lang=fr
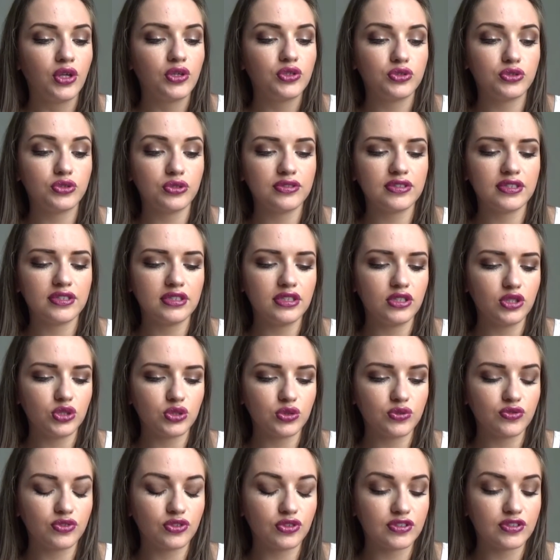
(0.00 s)
Ceci dit, je
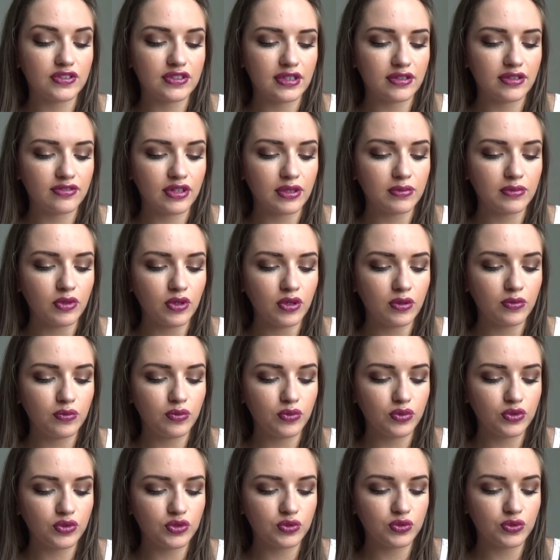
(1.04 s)
trouve que c'est vraiment un
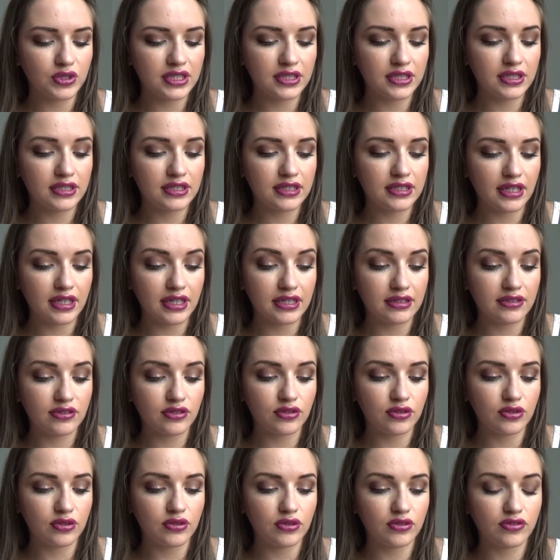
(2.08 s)
bon soin qui
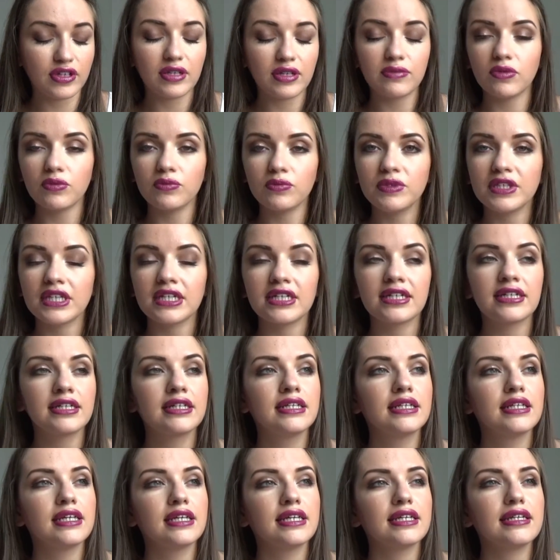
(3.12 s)
traite euh, vraiment bien.
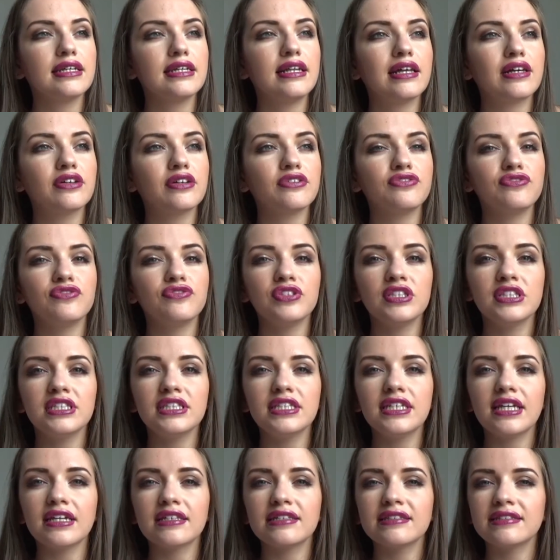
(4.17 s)
Il a un
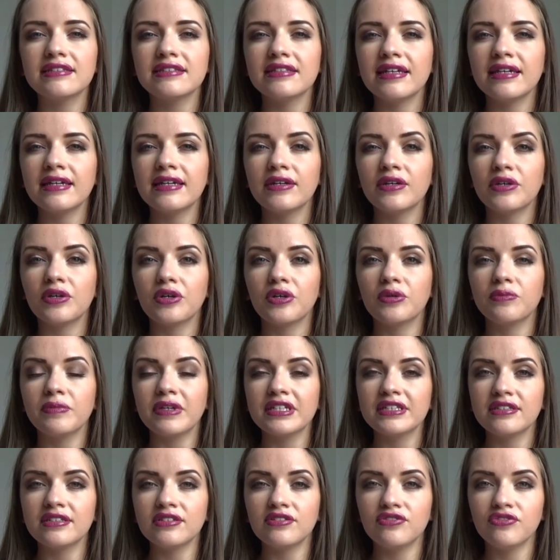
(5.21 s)
fini assez
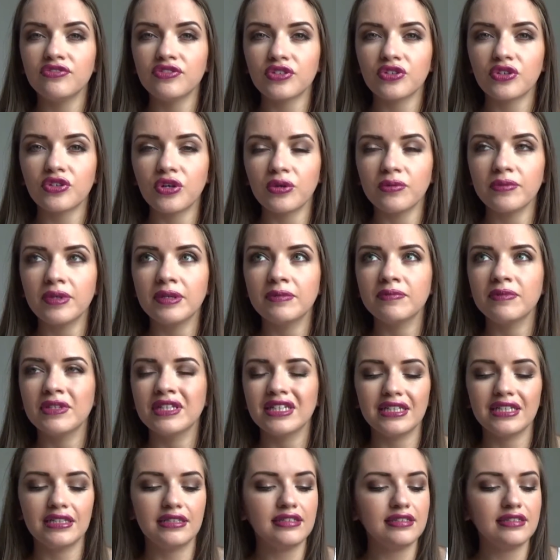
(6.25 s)
matifiant quand même.
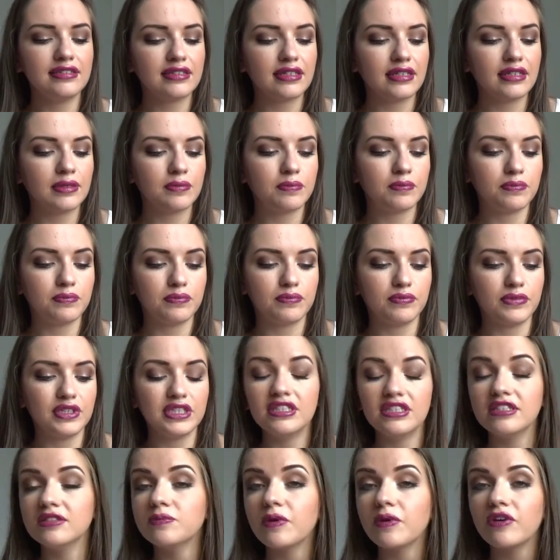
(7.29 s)
Ils disent qu'il est
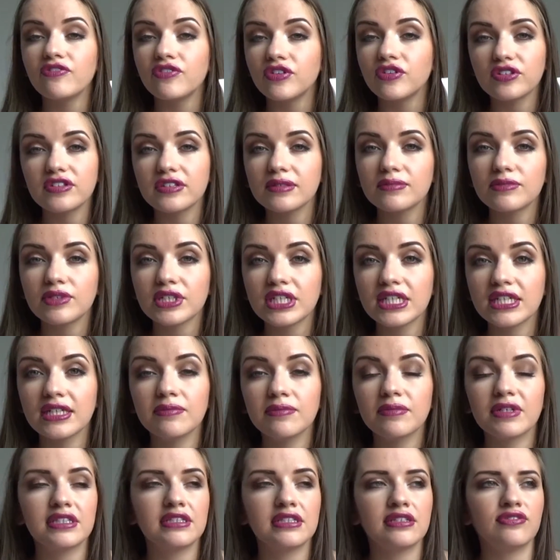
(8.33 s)
disent pas forcément qu'il est
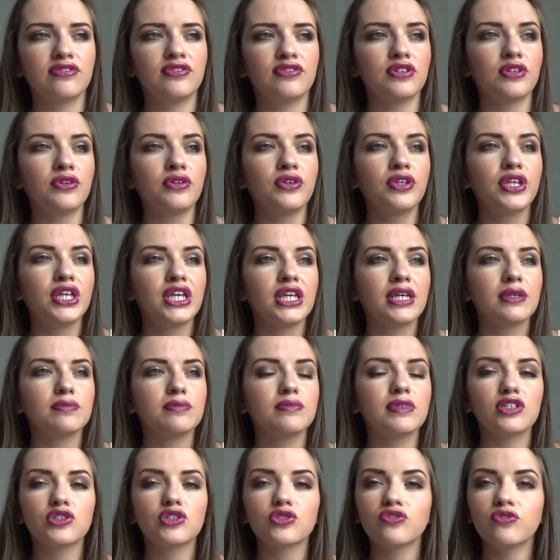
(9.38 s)
matifiant,
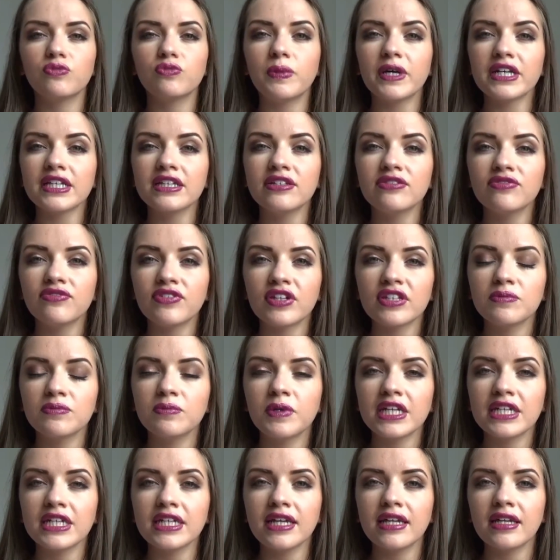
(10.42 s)
mais je trouve pas qu'il fasse
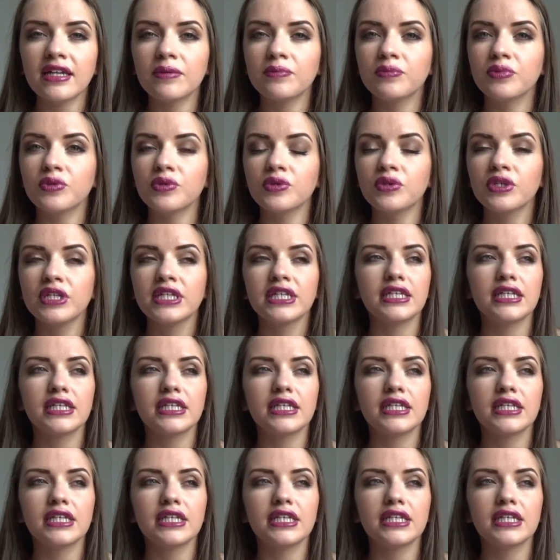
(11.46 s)
briller la peau.